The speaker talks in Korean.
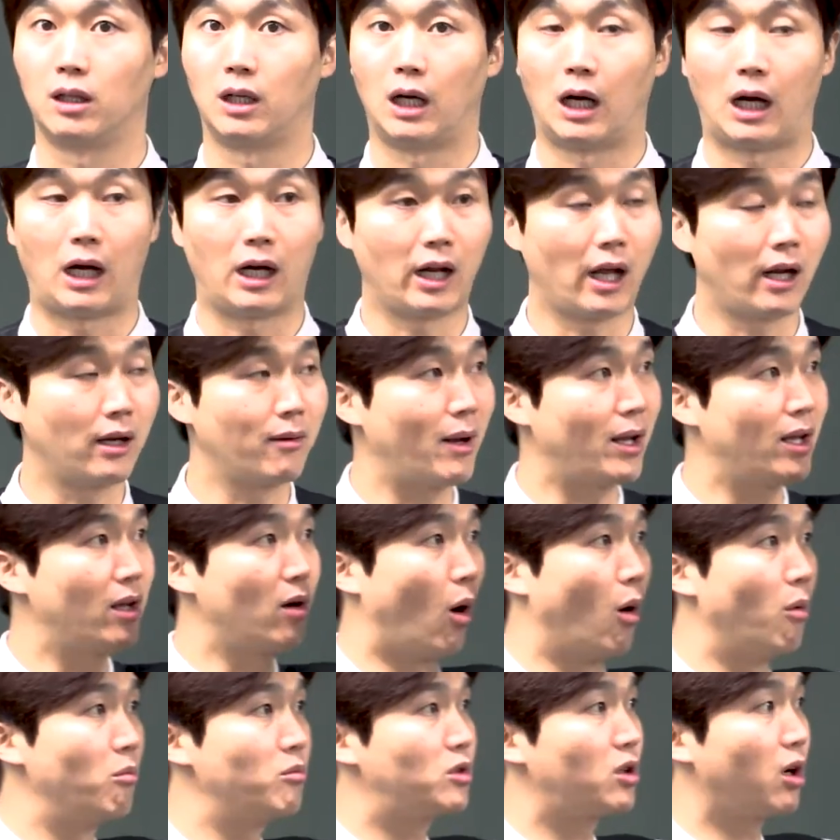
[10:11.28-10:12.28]
하나님의 이
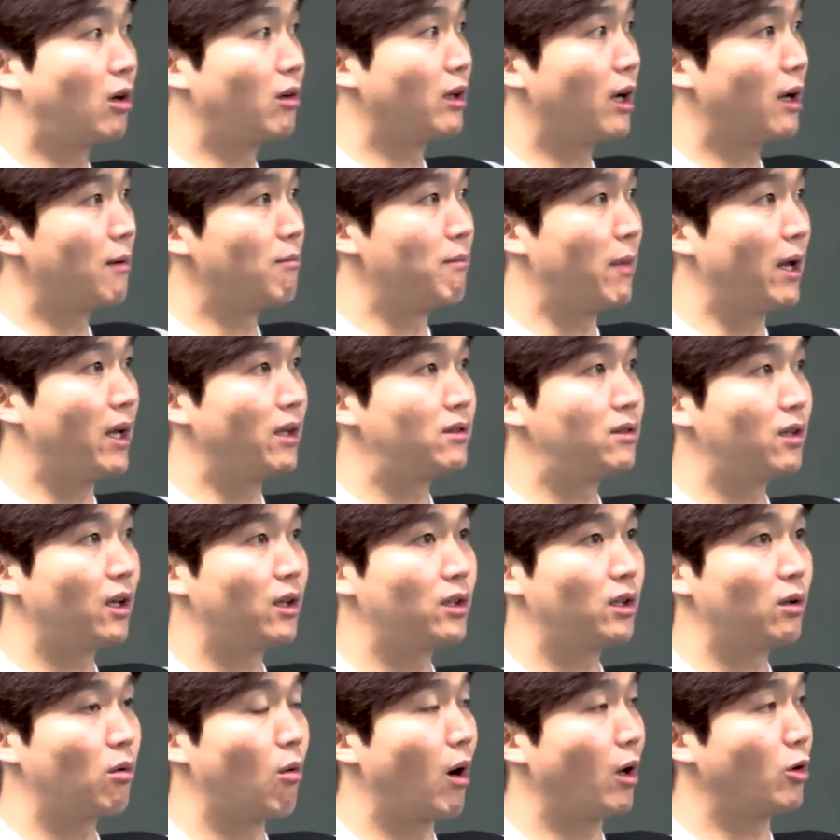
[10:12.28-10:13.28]
엄청난
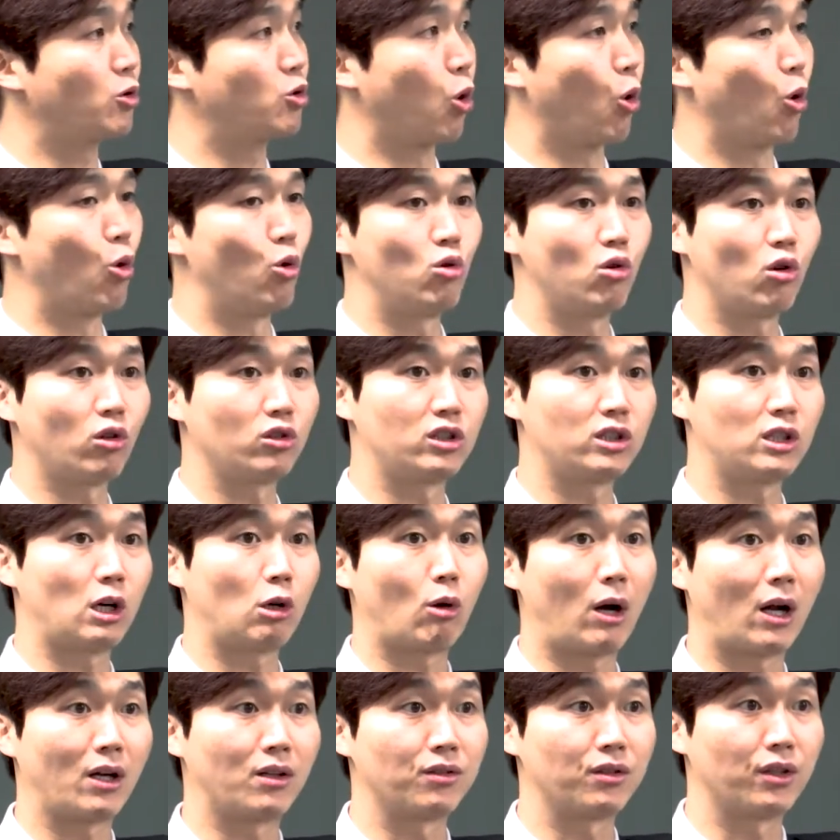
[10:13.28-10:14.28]
메시지와 좋은
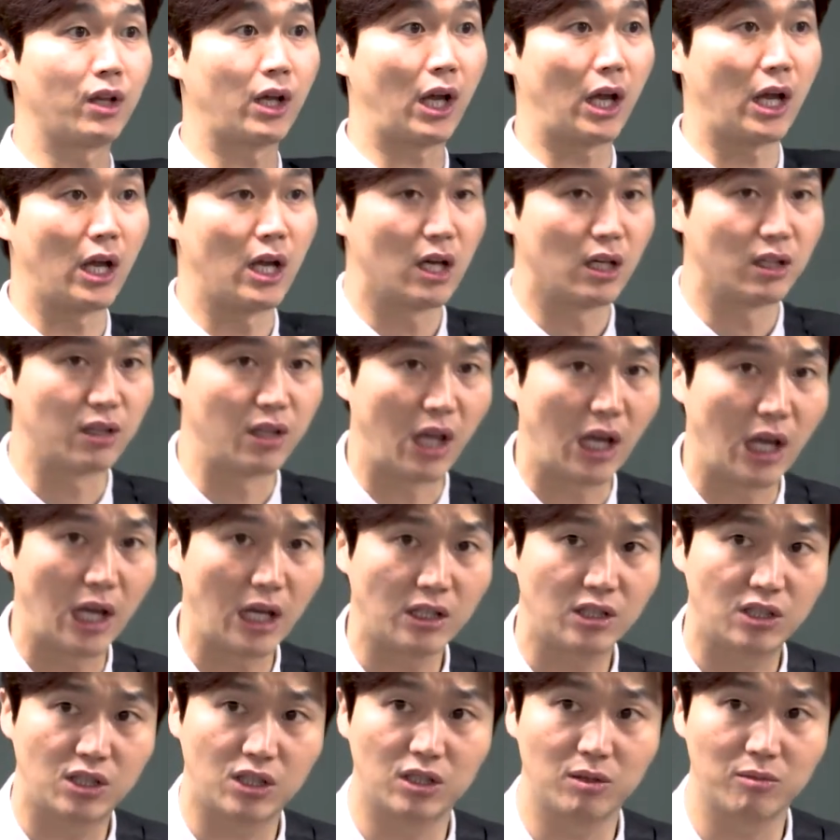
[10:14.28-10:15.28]
것이라고 하는데
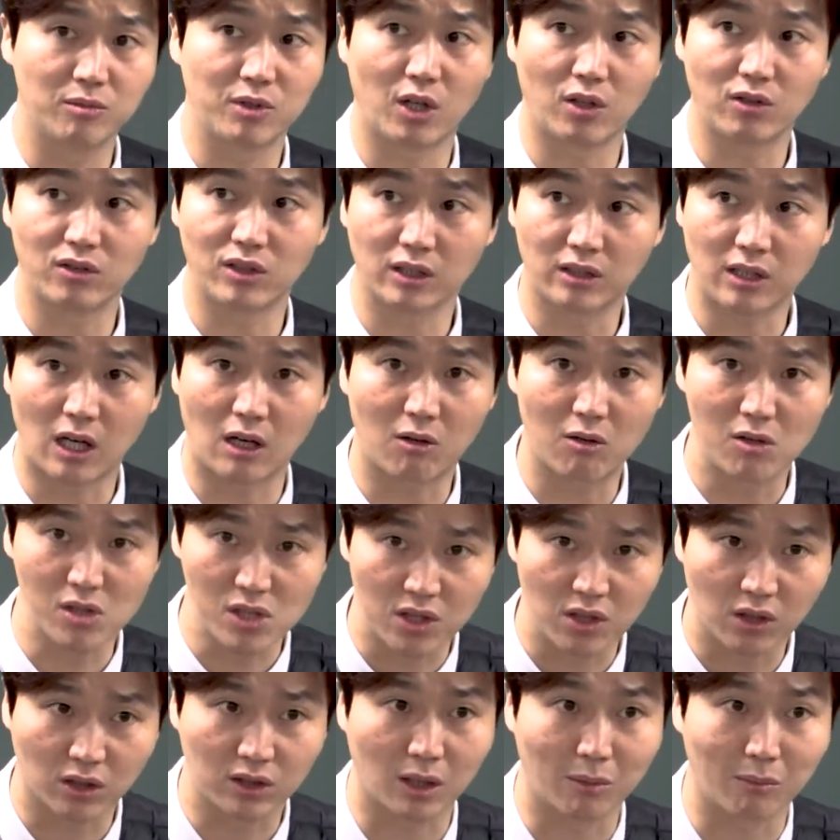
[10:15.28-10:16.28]
내 지금 현재 상황이
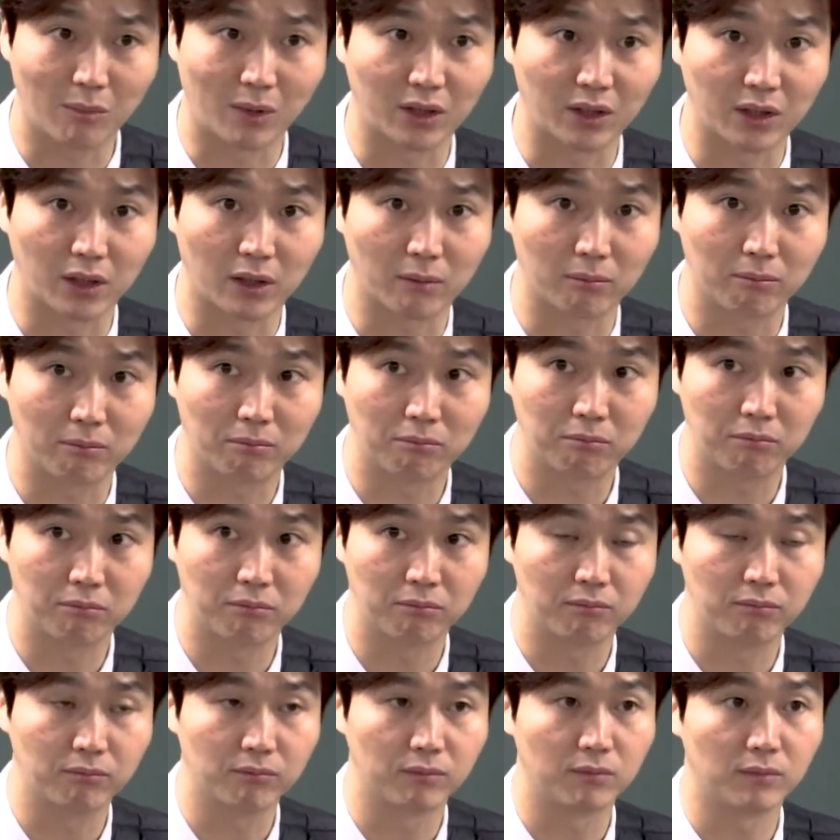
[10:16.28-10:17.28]
이렇단 말이에요.
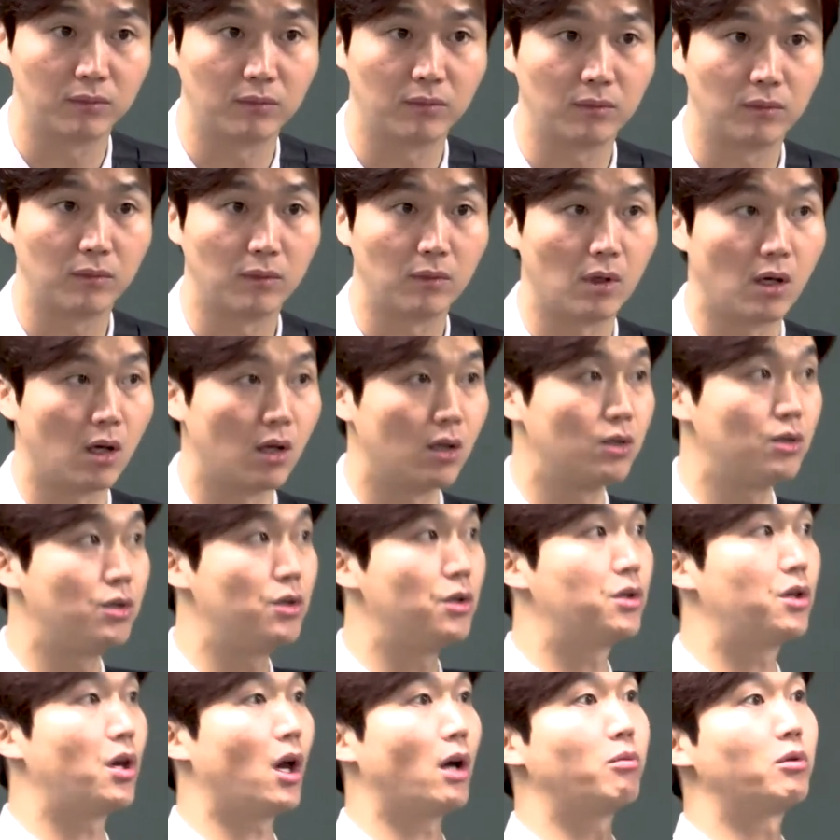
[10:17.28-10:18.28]

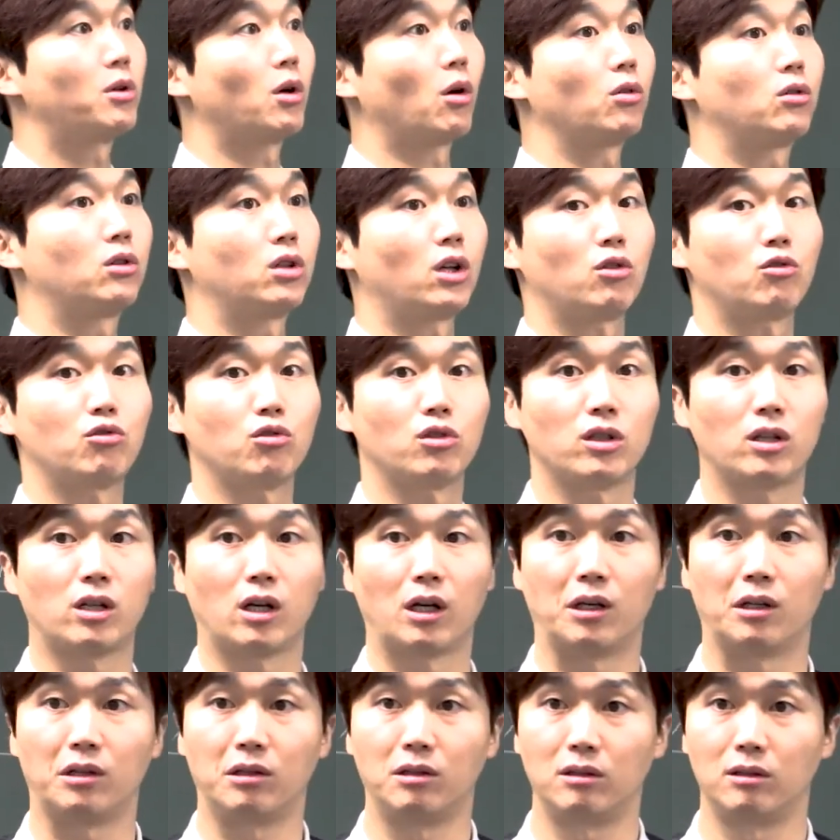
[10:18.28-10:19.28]
이 갭을 어떻게
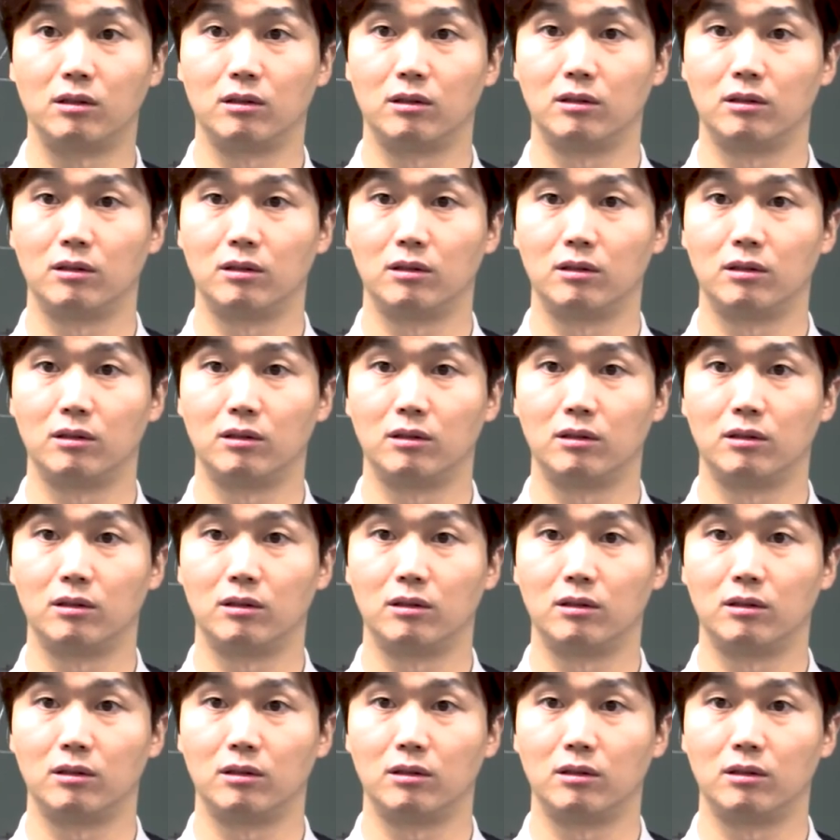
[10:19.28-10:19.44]
줄일까요?